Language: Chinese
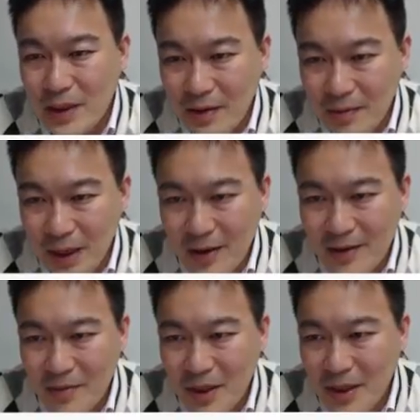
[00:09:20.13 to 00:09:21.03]
这边
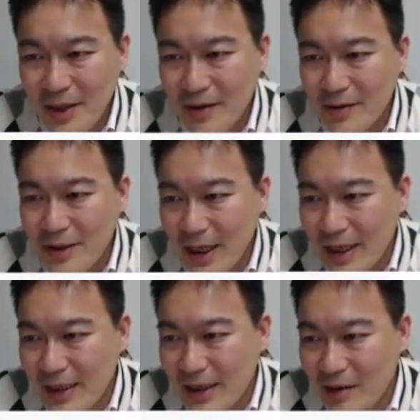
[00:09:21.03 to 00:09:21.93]
有个 P，然后
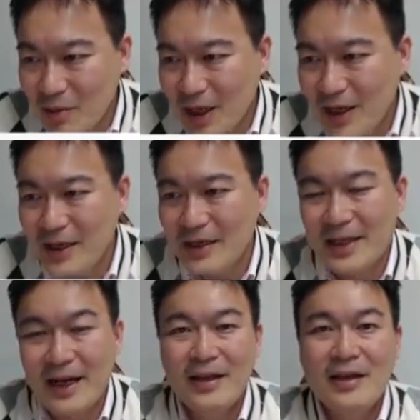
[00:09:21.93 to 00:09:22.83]
second 里面也
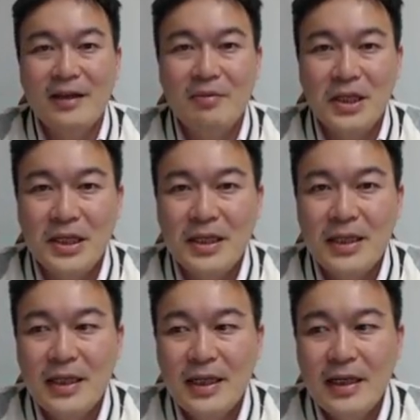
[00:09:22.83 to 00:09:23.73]
藏了一个 P，
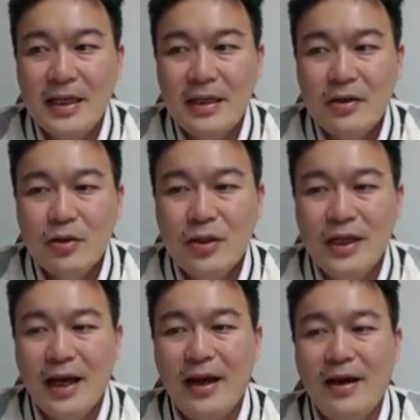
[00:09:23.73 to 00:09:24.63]
所以
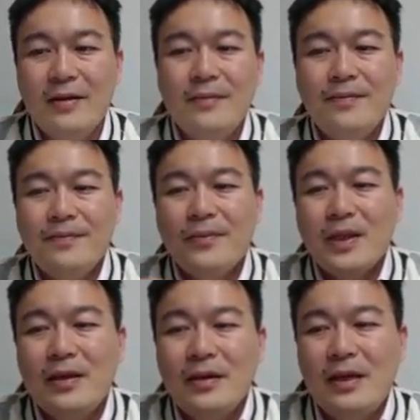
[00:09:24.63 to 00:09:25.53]
你还要。
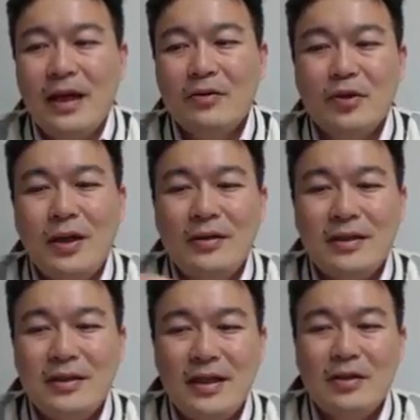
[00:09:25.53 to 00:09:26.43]
你要算
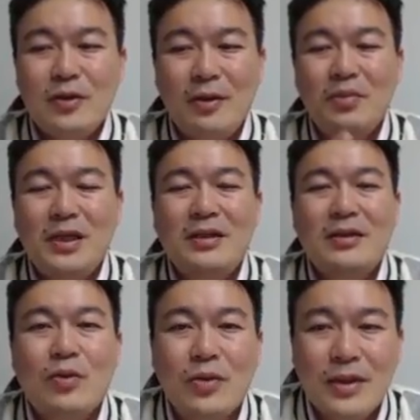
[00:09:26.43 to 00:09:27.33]
直接算 P
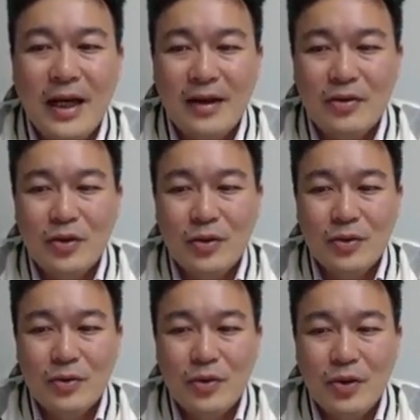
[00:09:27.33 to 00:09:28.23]
是多大，
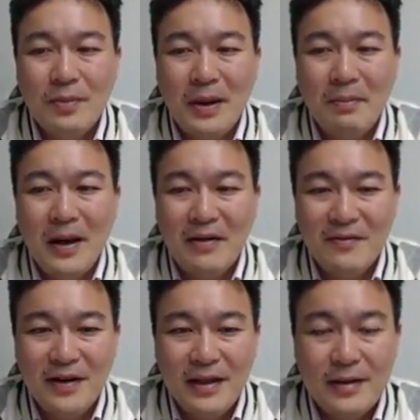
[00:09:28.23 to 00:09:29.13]
就就会蛮
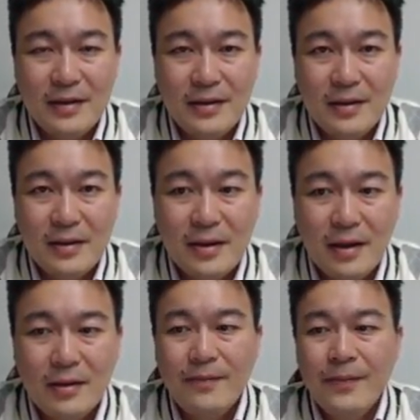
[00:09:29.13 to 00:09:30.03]
麻烦的，
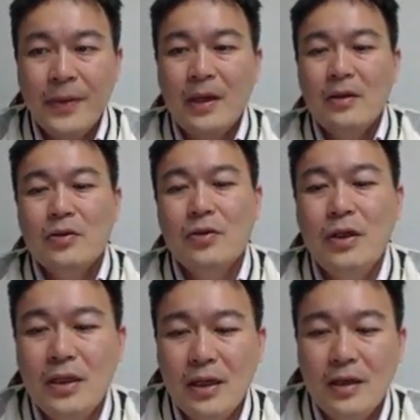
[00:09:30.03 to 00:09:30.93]
好，
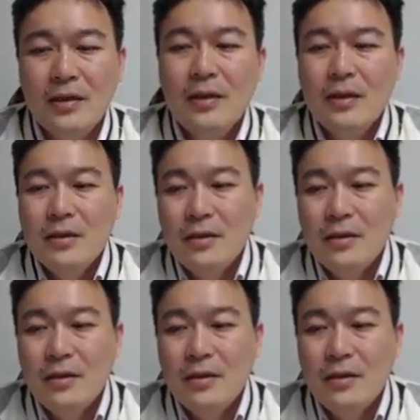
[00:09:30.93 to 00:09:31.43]
所以呢，